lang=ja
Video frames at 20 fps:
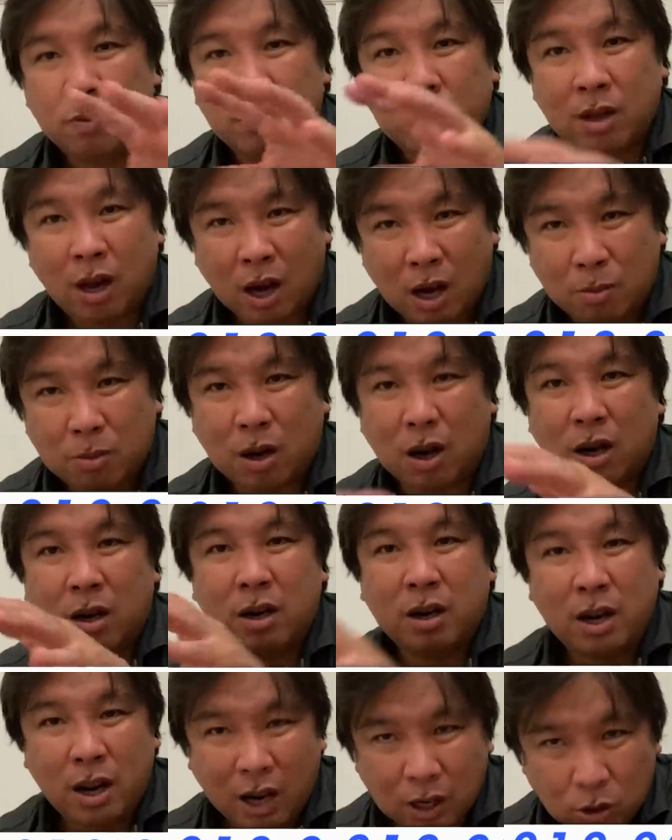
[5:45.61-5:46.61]
中村、
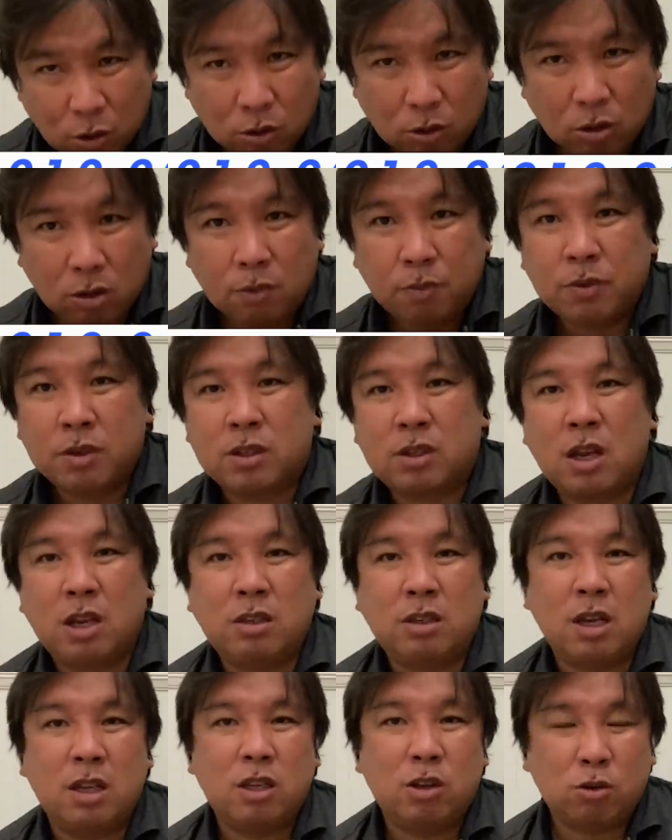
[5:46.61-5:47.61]
レアードと、戦
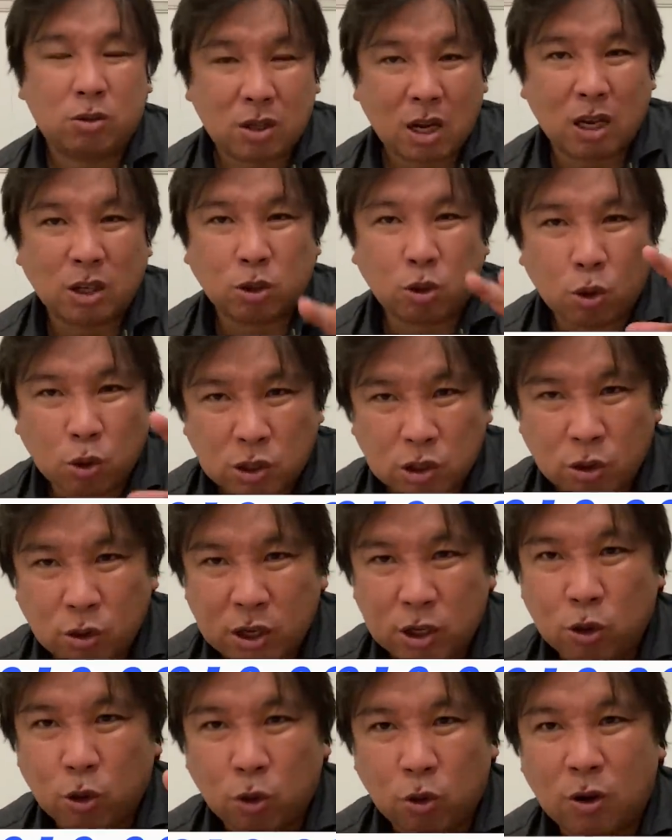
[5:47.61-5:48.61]
前に言った調子のいい
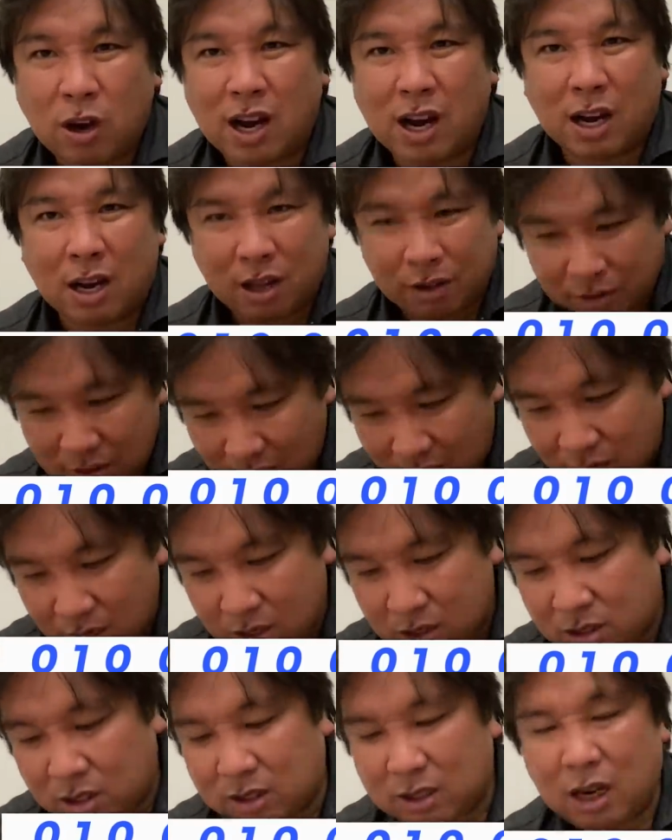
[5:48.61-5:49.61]
ところが絡んで、
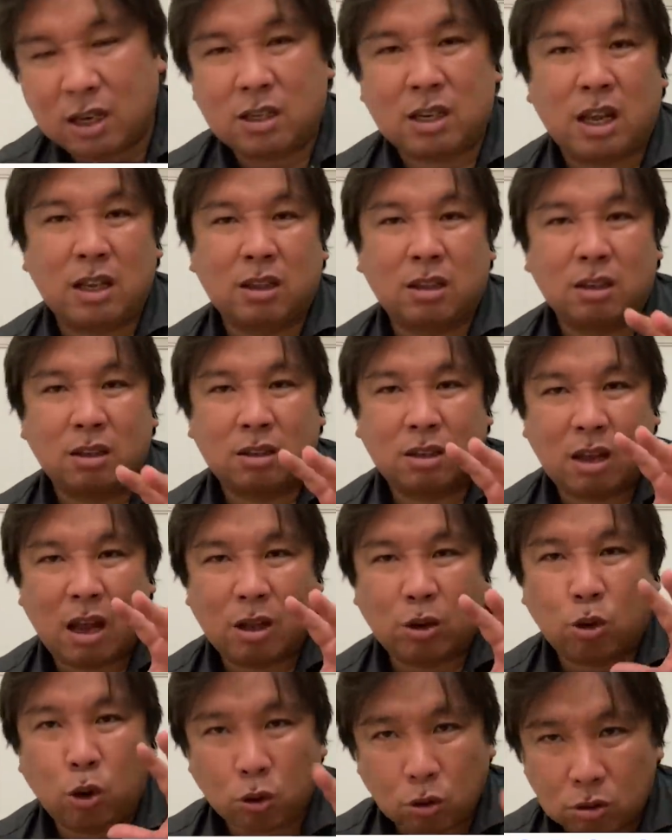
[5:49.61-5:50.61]
しっかり3点
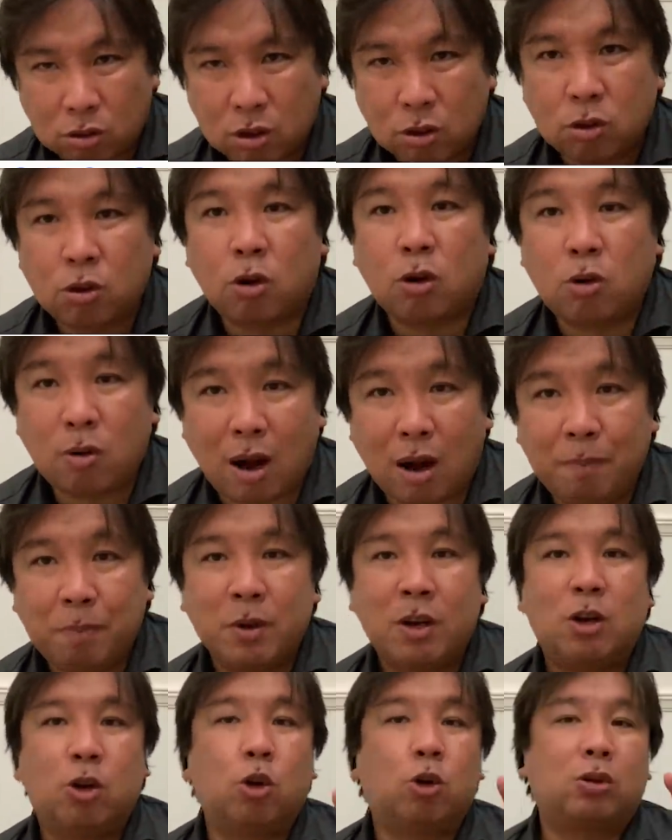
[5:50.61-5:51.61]
取るっていうところは、
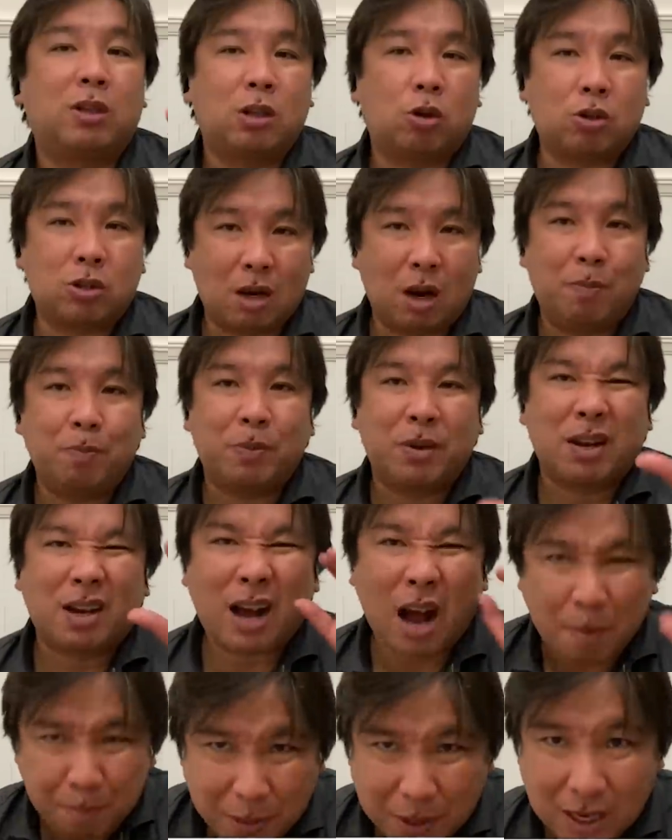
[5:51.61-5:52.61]
ロッテとしたら
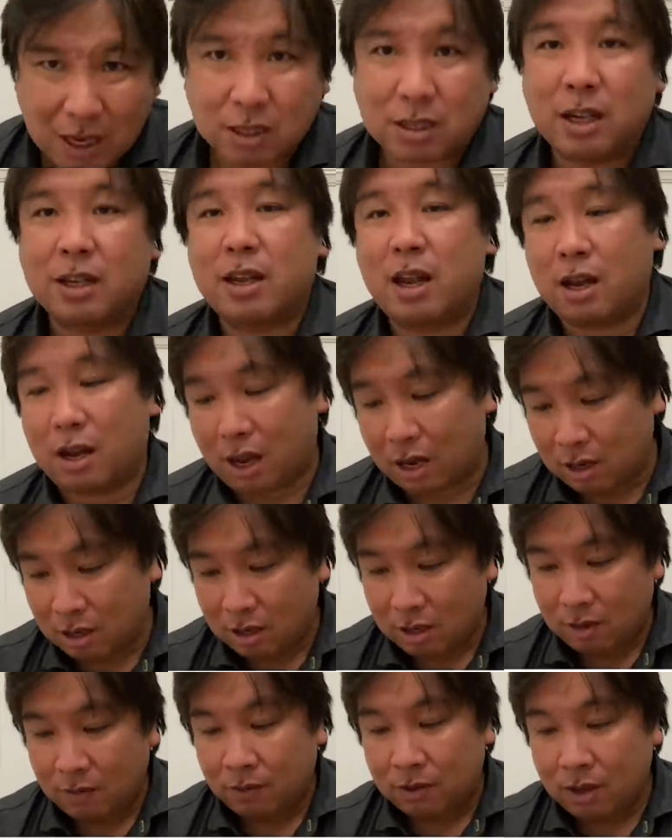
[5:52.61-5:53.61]
完璧な試合展開。
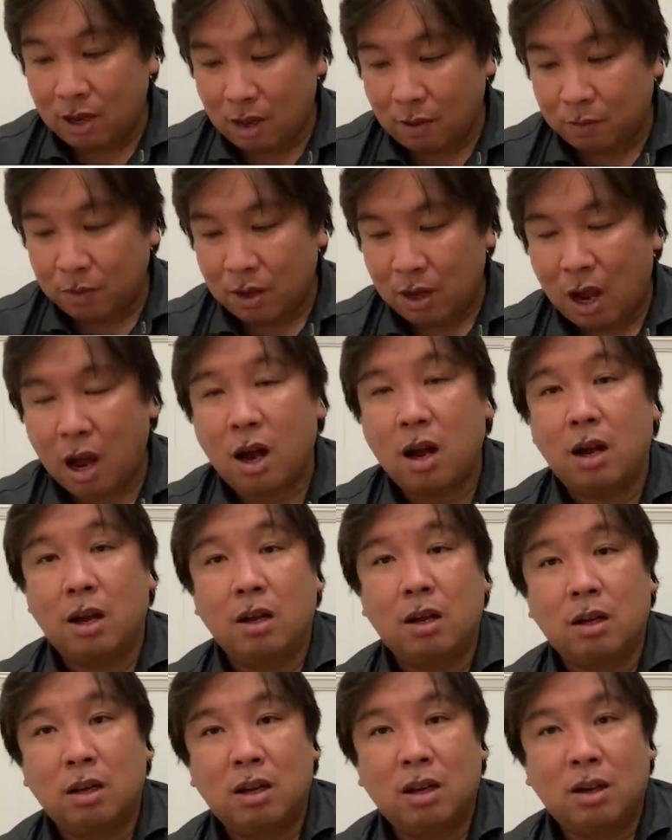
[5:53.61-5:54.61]
で、あ、
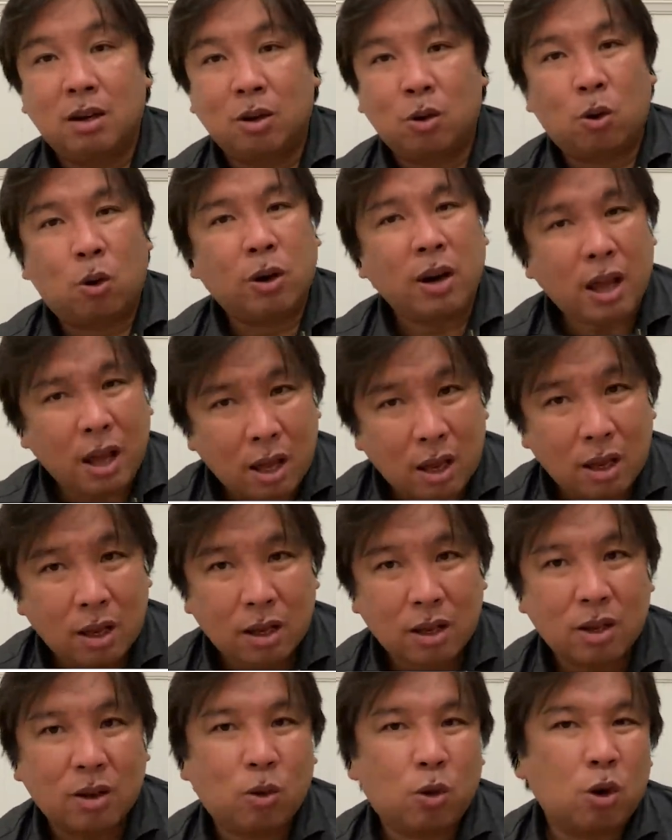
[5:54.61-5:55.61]
これ、
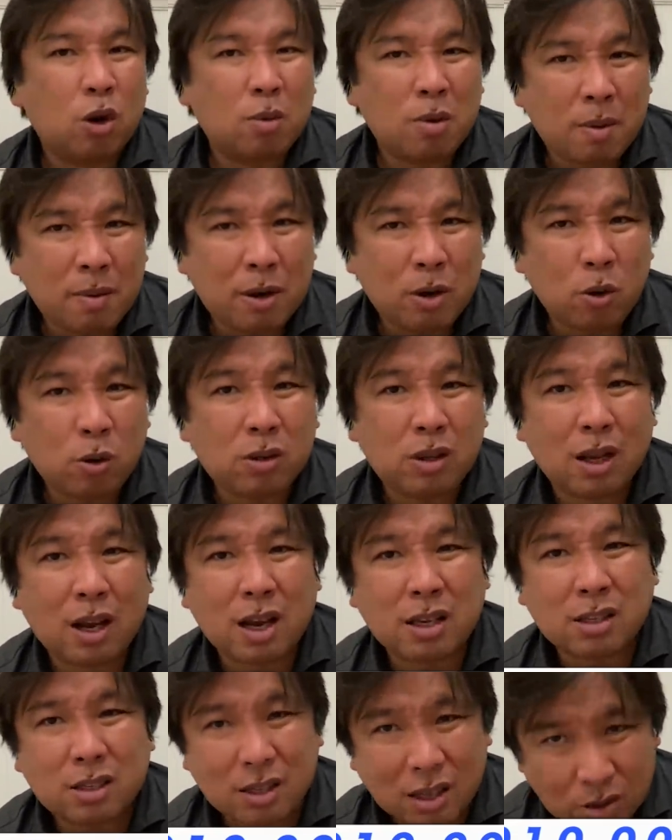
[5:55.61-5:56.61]
このままロッテ
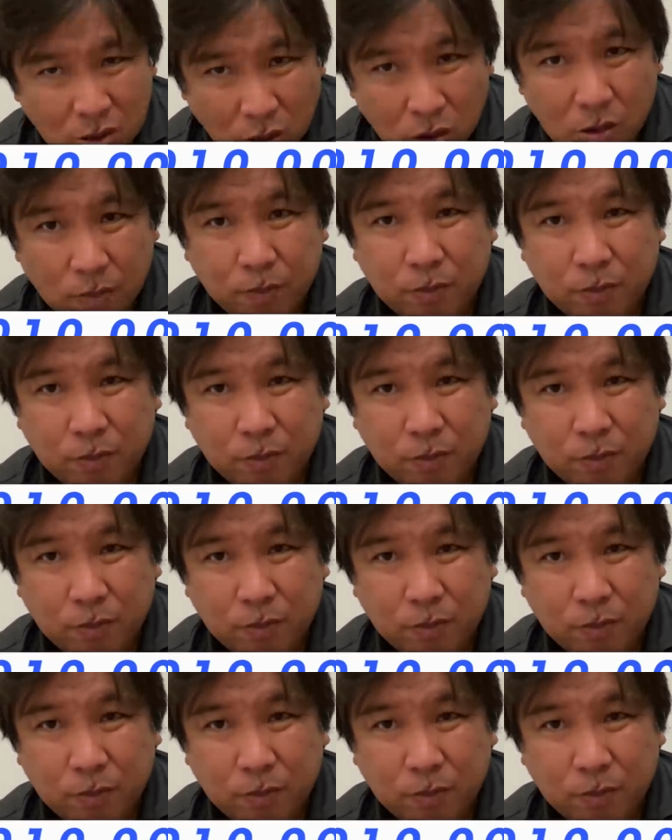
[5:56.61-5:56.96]
勝つなと